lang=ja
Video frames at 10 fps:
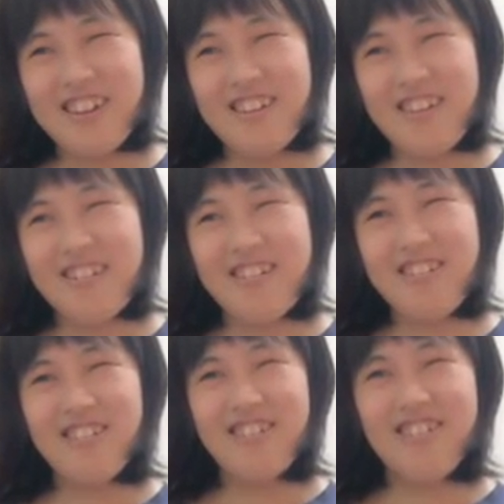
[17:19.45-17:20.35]
雑誌付
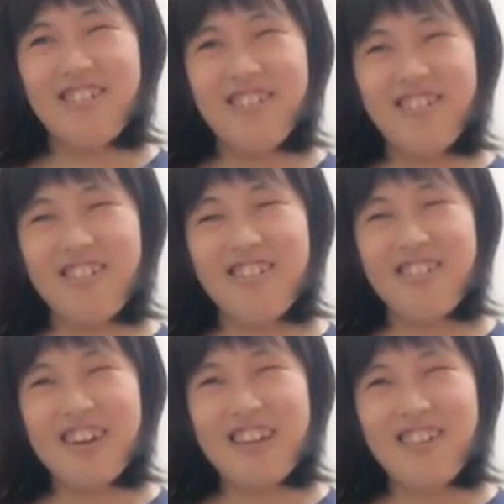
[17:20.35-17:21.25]
録のご紹
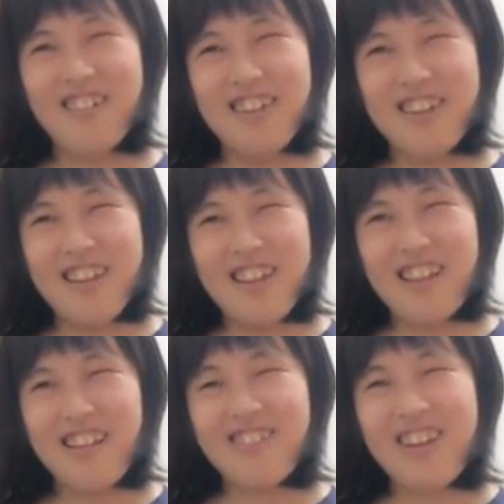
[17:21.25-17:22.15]
介をい
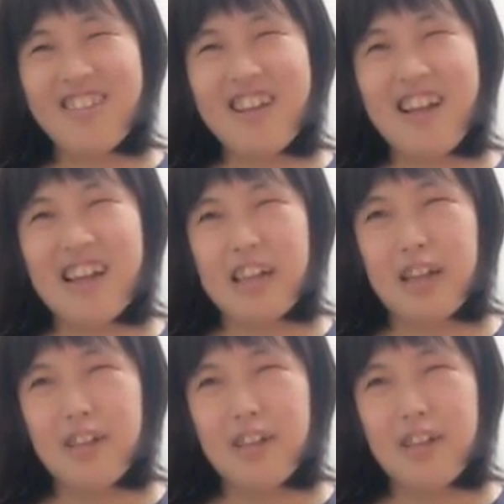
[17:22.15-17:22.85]
たしました